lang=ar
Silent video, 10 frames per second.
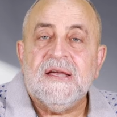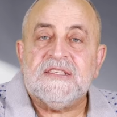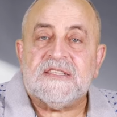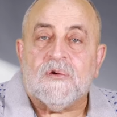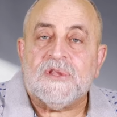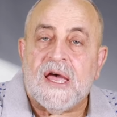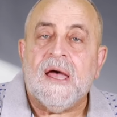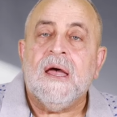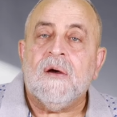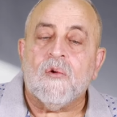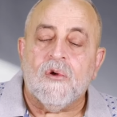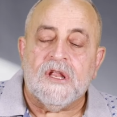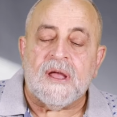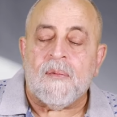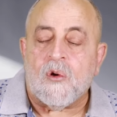السوداء
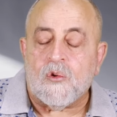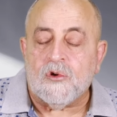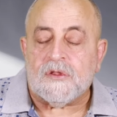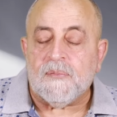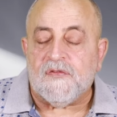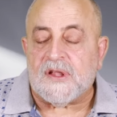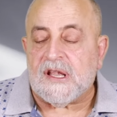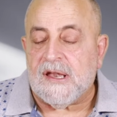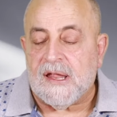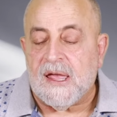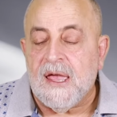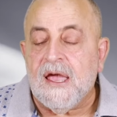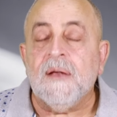وكل ده موجود بفضل الله